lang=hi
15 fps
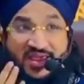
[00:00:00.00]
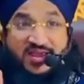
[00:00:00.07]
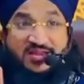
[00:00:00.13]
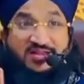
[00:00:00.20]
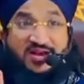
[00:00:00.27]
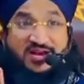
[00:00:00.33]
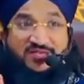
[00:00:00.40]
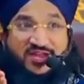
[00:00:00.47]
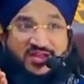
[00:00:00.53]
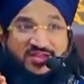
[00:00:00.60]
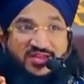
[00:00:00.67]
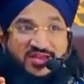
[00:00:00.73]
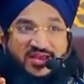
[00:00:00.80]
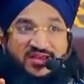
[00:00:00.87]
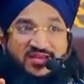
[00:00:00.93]
एक तरफ
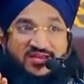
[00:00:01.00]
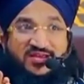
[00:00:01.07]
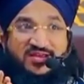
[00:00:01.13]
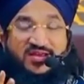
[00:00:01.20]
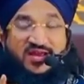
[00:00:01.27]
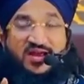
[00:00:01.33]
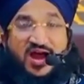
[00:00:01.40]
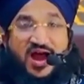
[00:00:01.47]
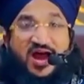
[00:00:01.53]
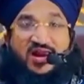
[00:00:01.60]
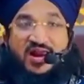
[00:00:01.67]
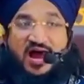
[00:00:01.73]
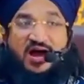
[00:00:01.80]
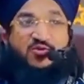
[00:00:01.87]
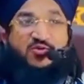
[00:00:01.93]
देखिए
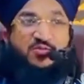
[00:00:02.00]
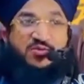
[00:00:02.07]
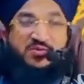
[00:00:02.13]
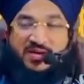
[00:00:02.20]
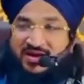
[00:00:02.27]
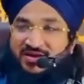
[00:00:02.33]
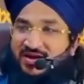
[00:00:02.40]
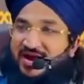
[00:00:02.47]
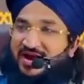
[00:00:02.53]
अल्लाह को भी मान